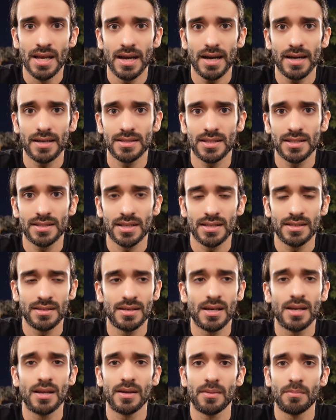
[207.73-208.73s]
عادة
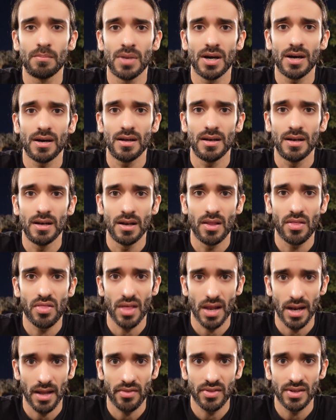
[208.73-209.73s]
ينباع ل
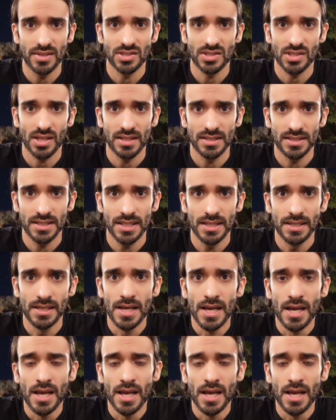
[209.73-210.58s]
30 سنتي